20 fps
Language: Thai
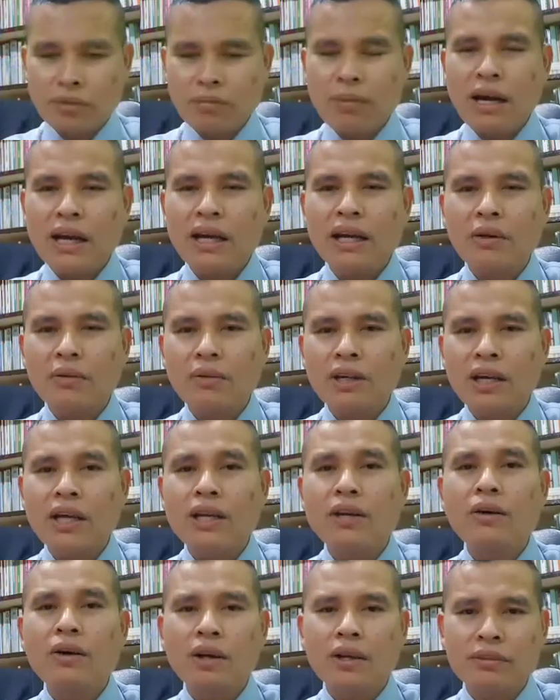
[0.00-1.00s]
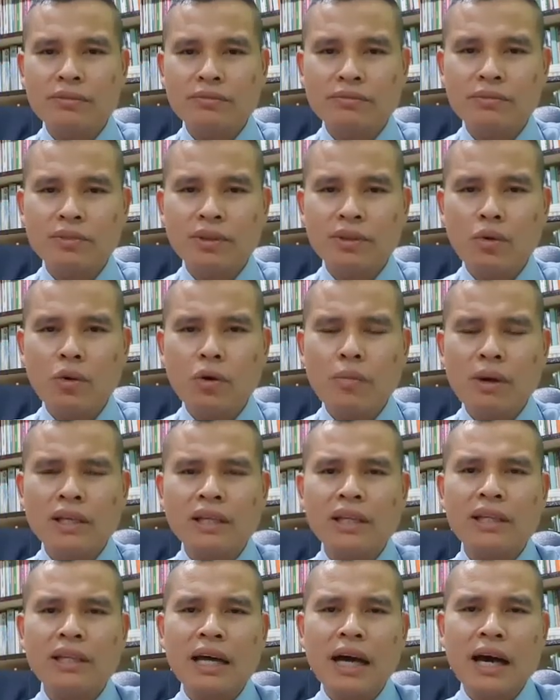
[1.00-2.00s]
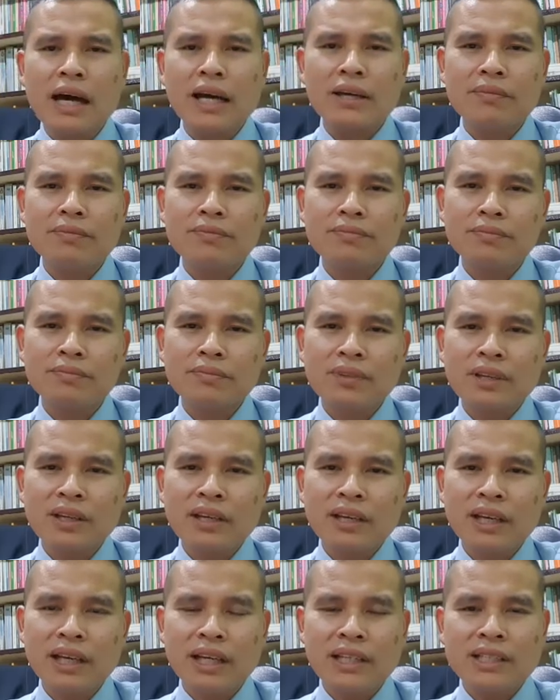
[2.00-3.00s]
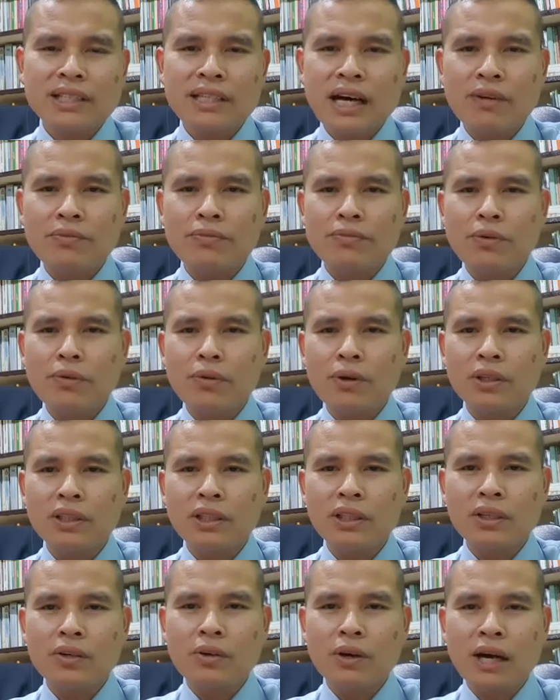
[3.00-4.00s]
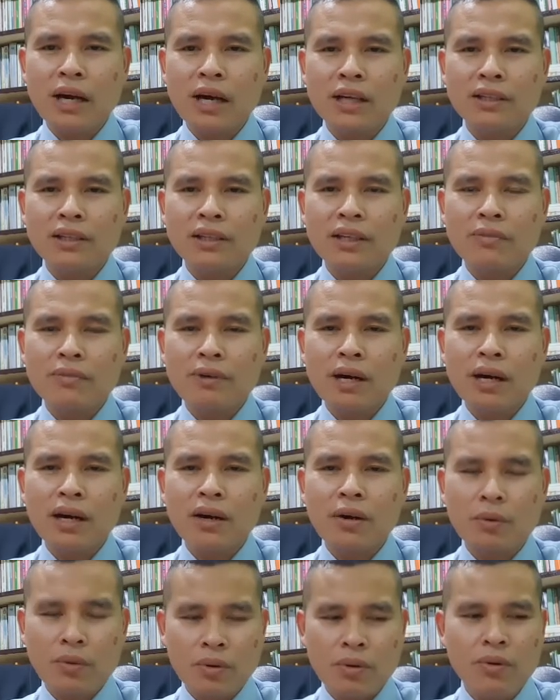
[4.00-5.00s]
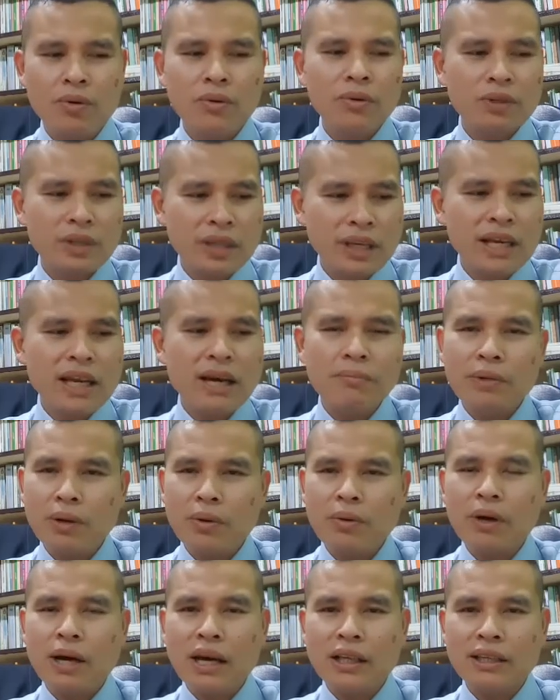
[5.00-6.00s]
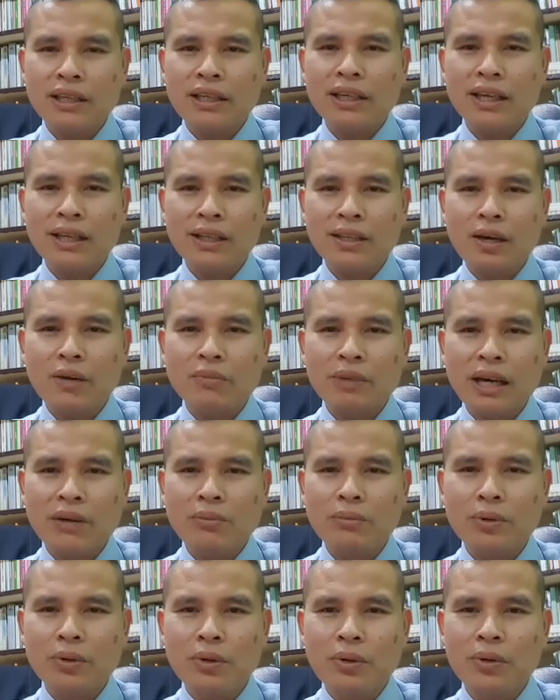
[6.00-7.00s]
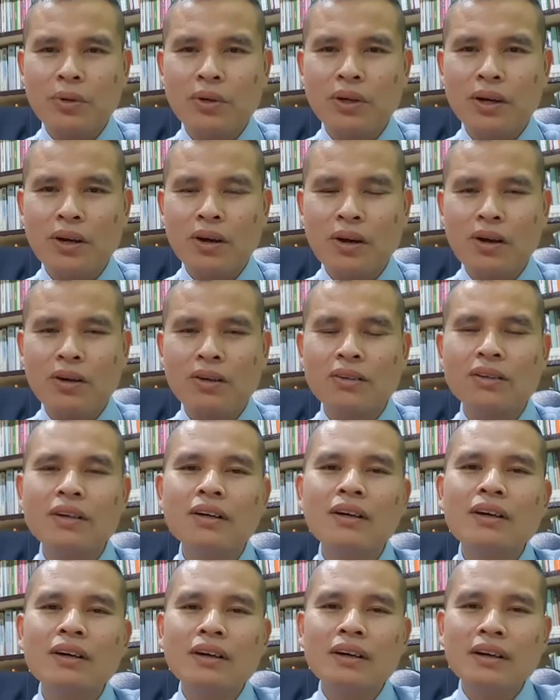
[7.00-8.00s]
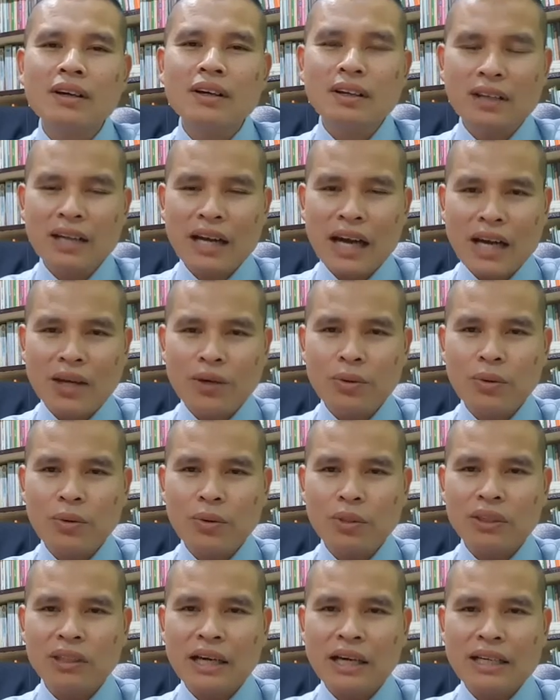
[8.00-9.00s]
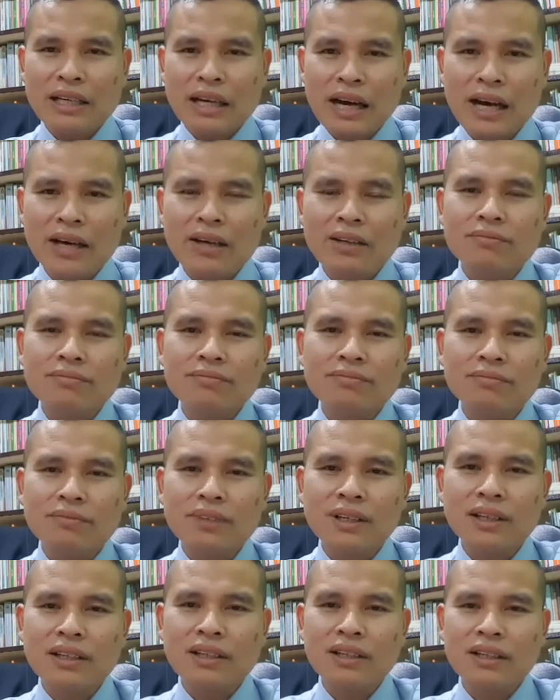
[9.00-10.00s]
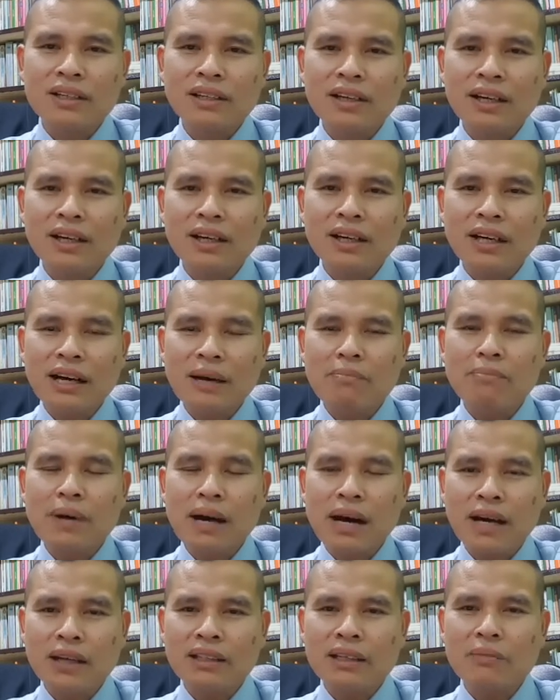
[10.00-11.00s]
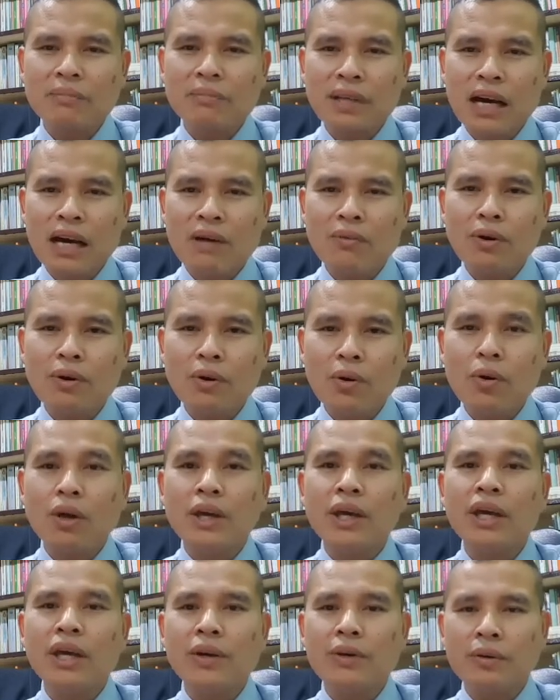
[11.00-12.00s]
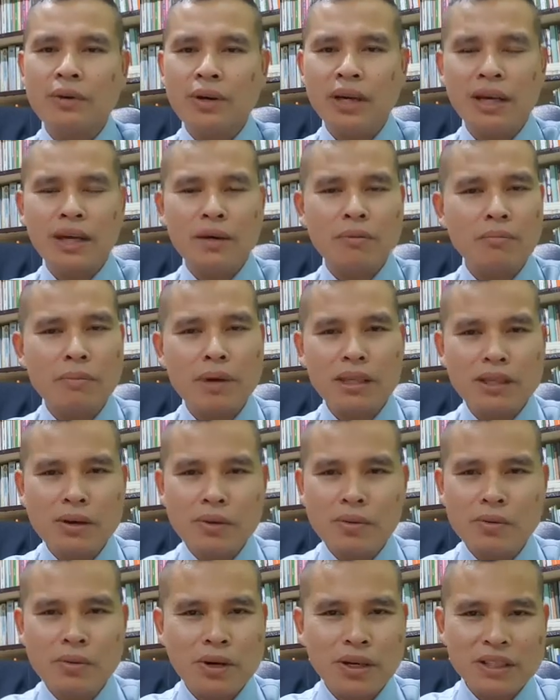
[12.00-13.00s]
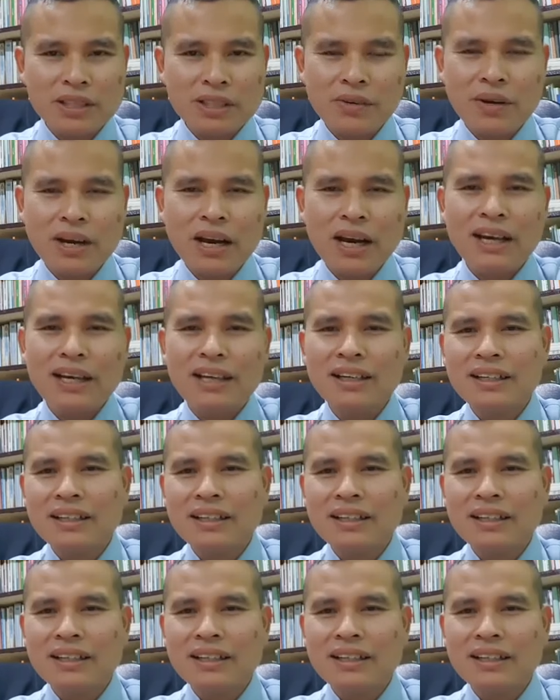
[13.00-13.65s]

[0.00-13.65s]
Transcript: นไม้เหล่านี้ให้หน่อย กลัวมันจะตาย ลิงจ่าฝูงก็ถือโอกาส คิดว่าโอ้นี่แหละเป็นโอกาสที่จะได้ตอบแทนบุญคุณของนายอุทยานนะก็เลยรับปากทำท่าว่าโอเคโอเค ไม่ต้องห่วงเจ้านาย